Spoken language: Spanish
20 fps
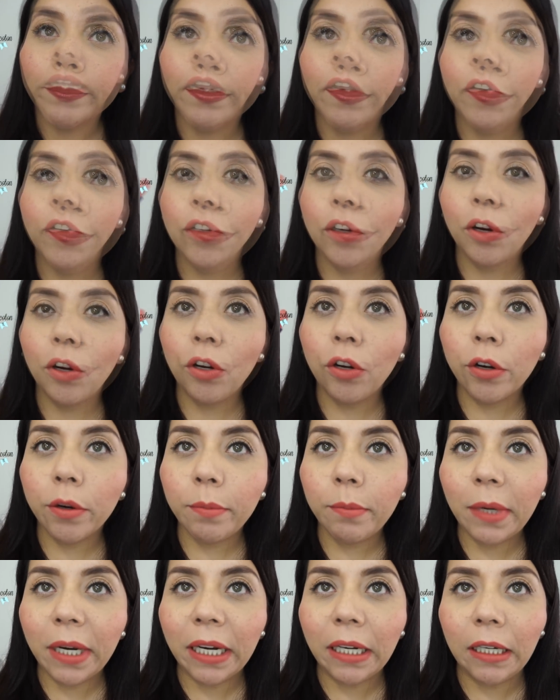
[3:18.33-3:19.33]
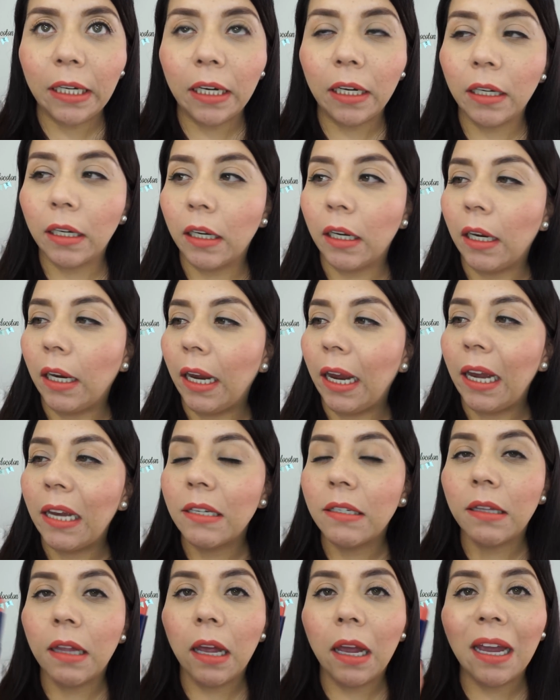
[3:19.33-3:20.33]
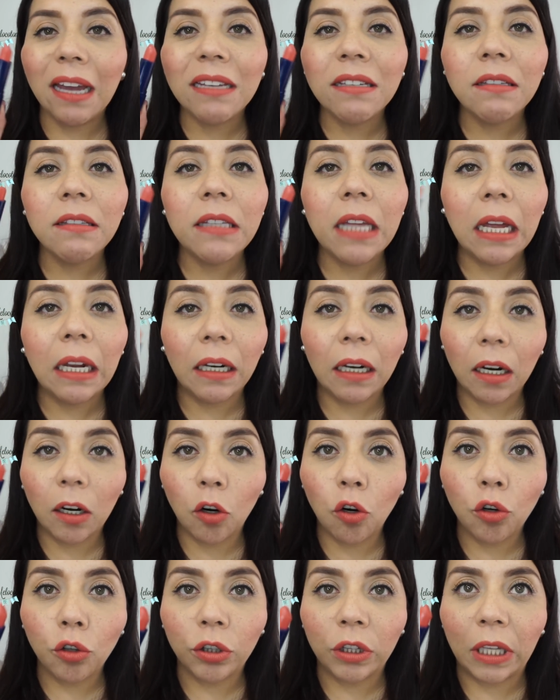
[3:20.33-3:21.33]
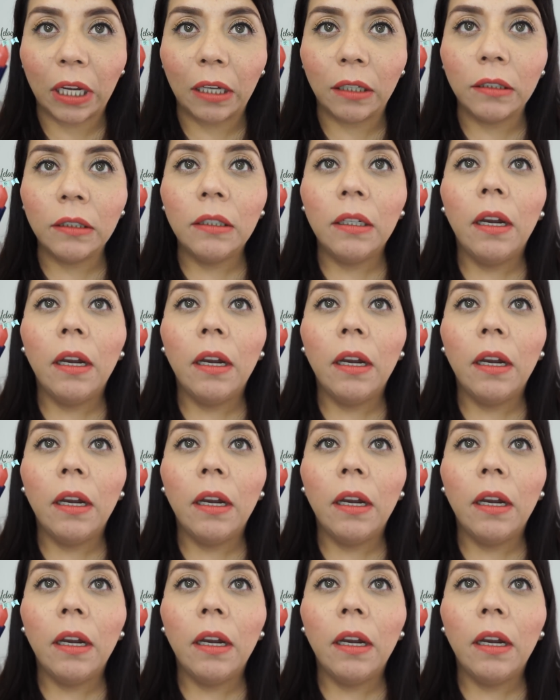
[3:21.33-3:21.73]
Los Color Maniac, este es terracota.